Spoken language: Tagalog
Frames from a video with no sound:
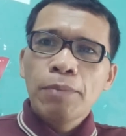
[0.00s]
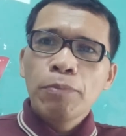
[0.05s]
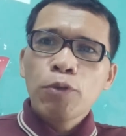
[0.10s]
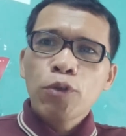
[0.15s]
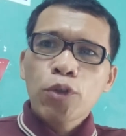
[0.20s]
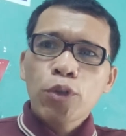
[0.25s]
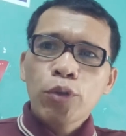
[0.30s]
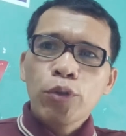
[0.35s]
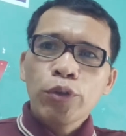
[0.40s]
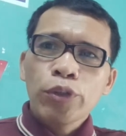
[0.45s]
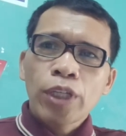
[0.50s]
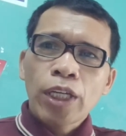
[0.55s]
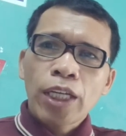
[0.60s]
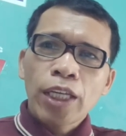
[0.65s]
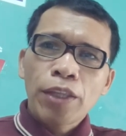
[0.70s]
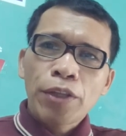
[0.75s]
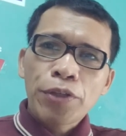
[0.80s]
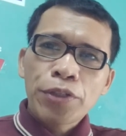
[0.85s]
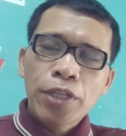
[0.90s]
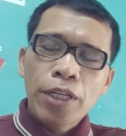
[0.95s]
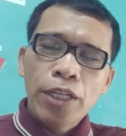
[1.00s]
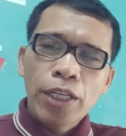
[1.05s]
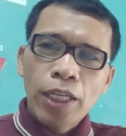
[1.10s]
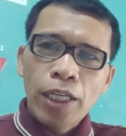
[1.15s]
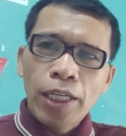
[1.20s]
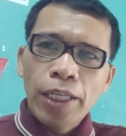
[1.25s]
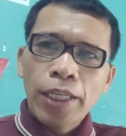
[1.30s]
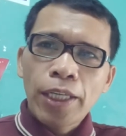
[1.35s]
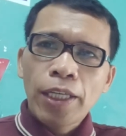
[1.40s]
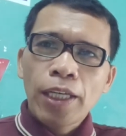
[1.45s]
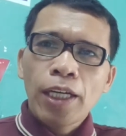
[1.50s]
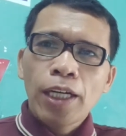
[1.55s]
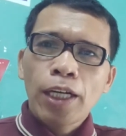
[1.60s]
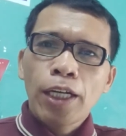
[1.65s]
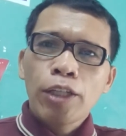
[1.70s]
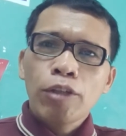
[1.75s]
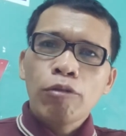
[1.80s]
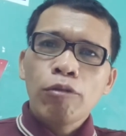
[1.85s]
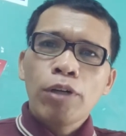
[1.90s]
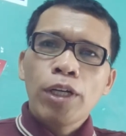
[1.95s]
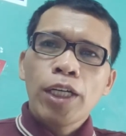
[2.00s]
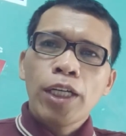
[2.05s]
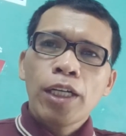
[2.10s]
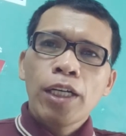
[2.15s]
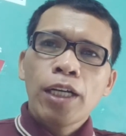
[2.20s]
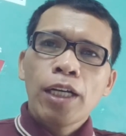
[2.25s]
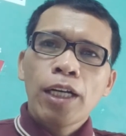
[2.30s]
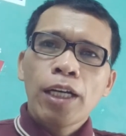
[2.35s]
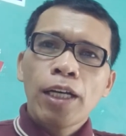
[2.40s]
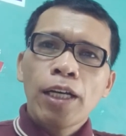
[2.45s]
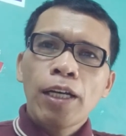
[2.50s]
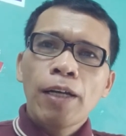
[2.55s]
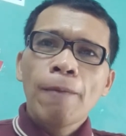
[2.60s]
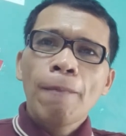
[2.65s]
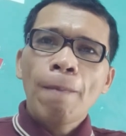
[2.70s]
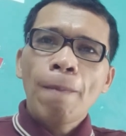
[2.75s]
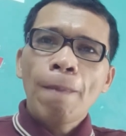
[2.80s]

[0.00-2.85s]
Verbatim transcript: ah, musugutan kita sa dili ang ah, ato ang ah,